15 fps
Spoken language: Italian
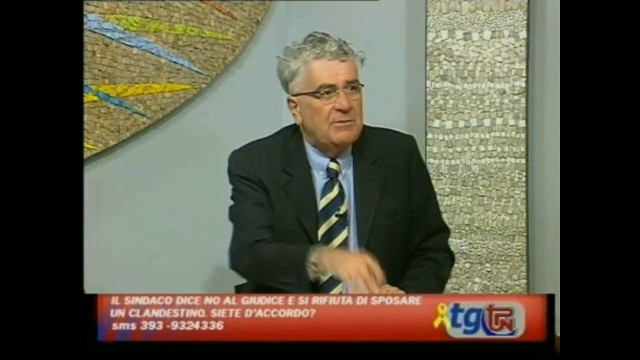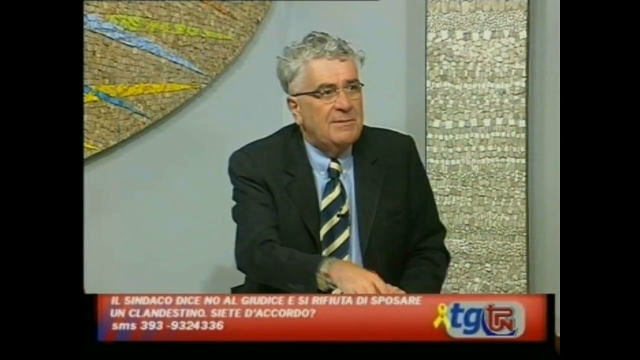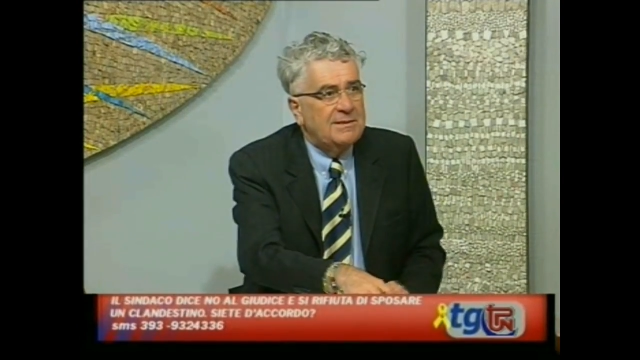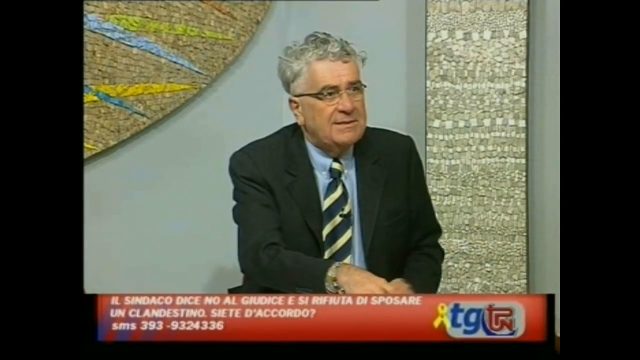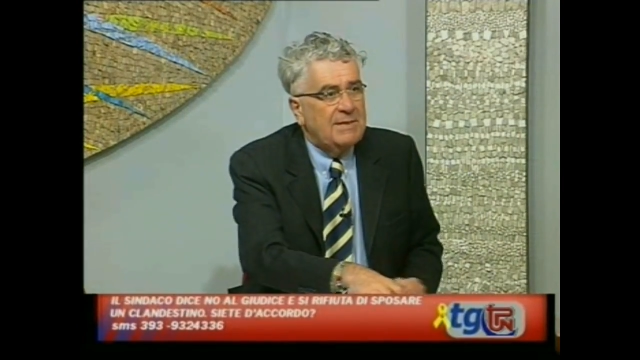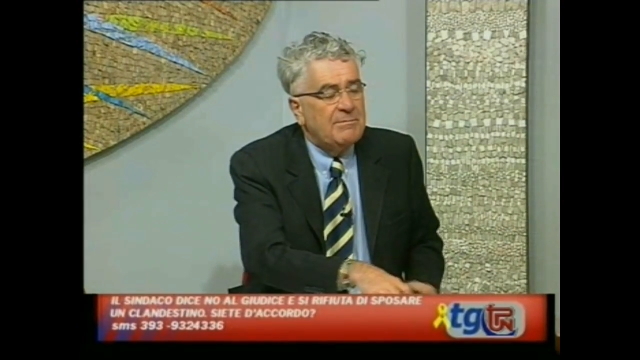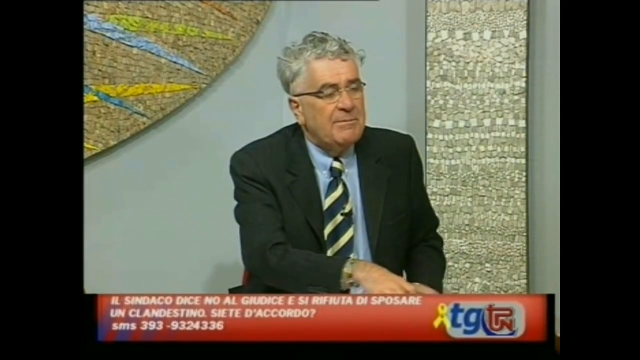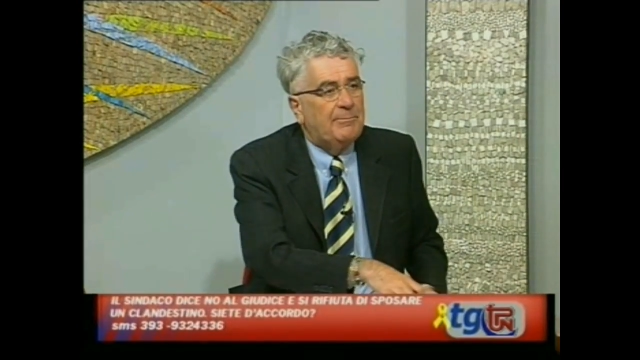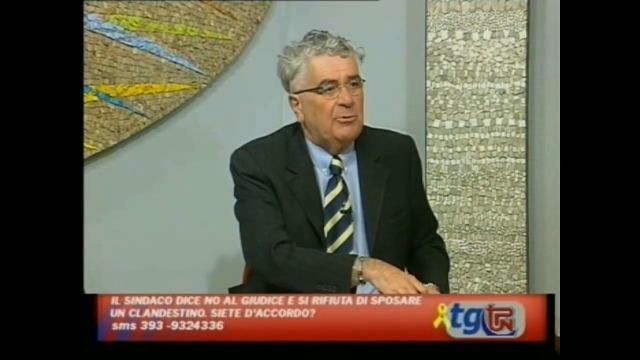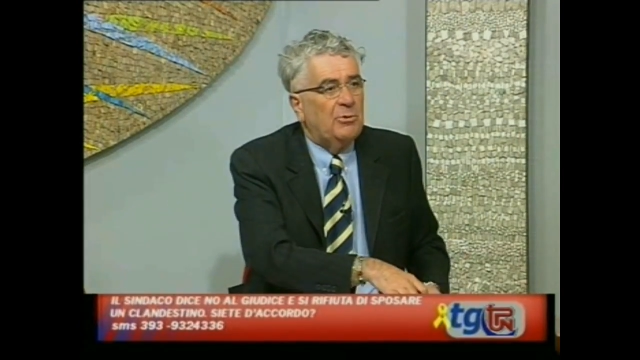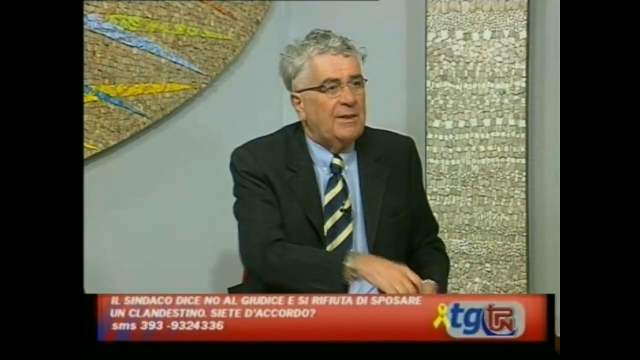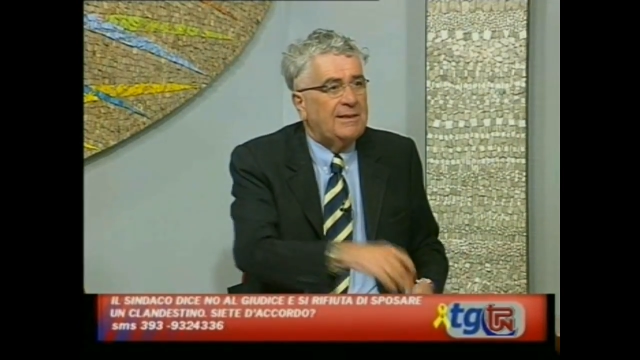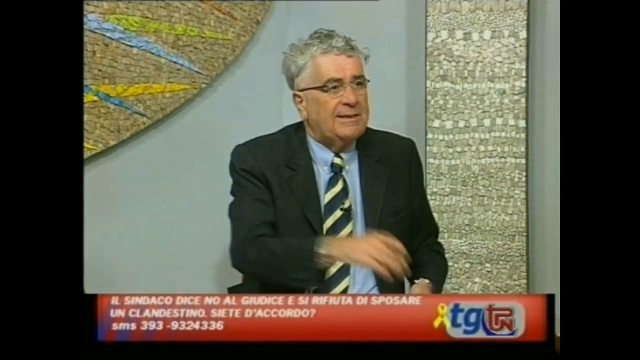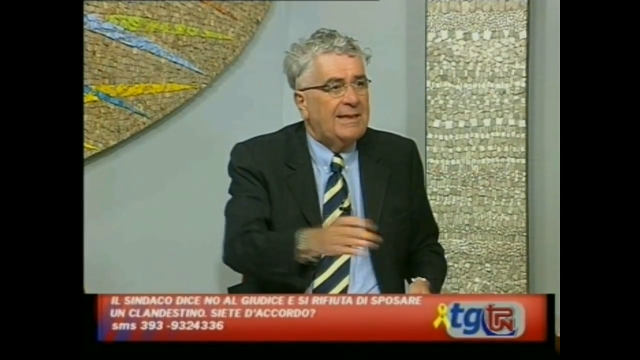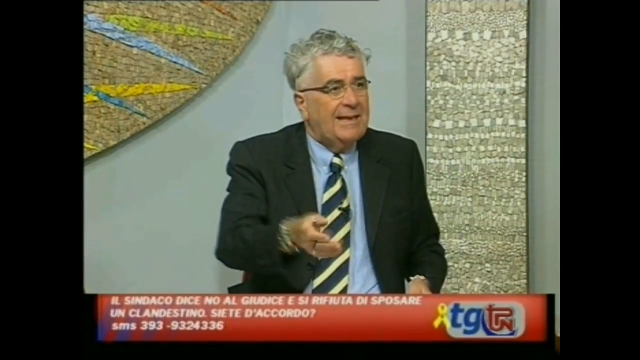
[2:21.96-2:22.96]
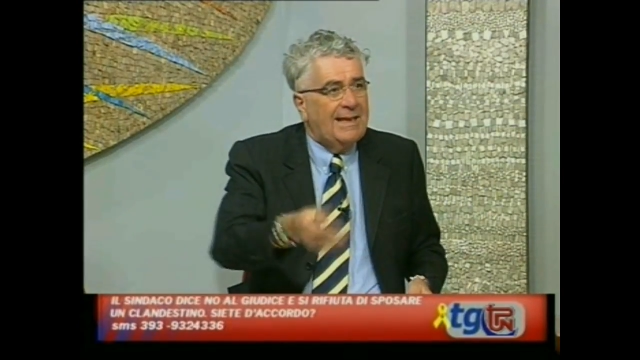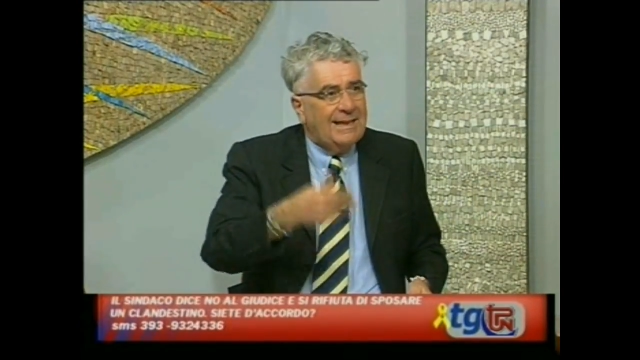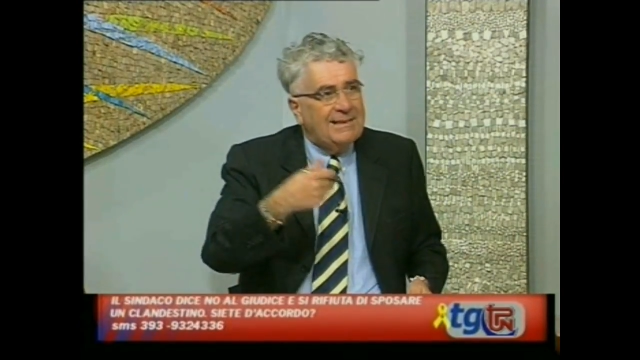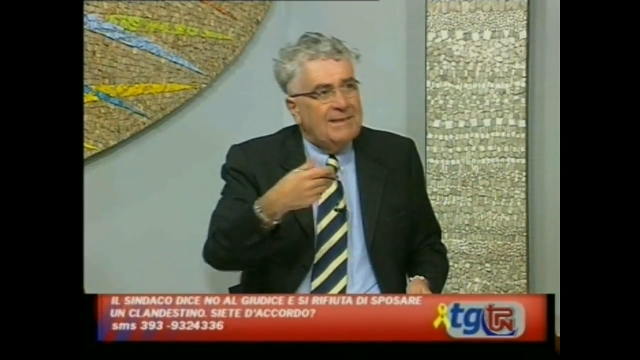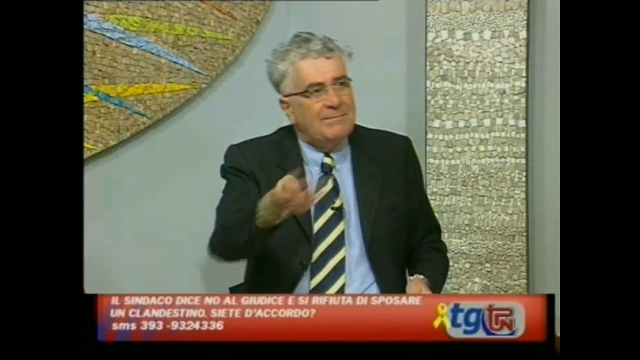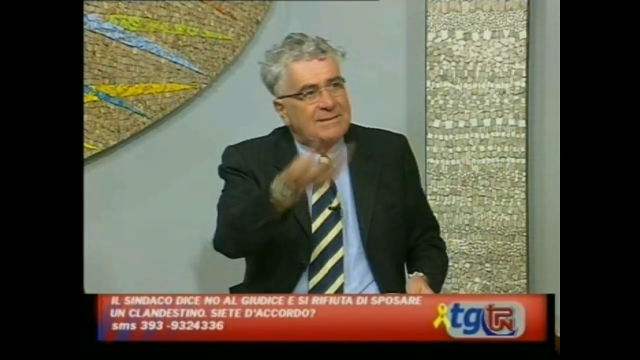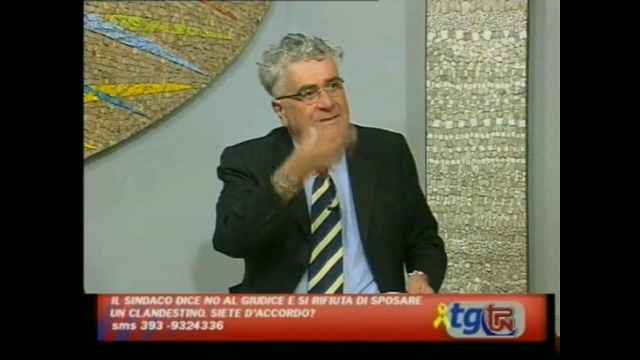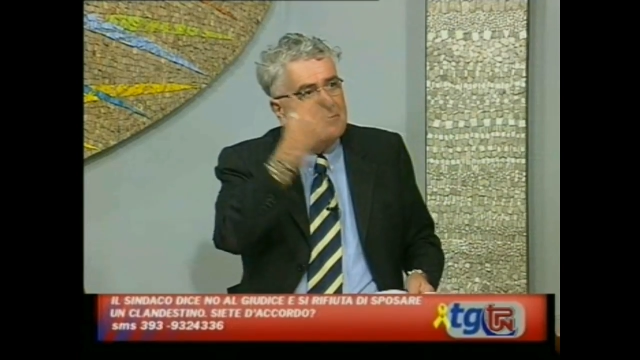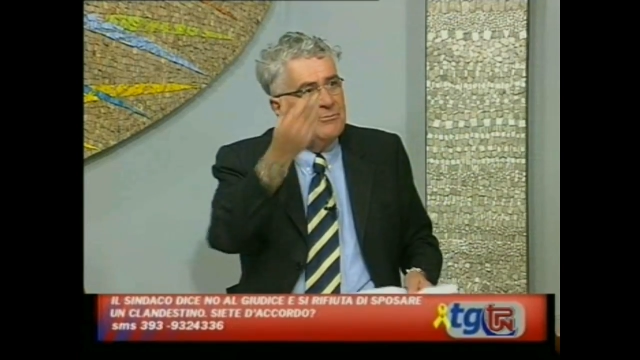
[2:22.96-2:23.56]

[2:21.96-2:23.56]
mangiarmi polenta e latte, ma star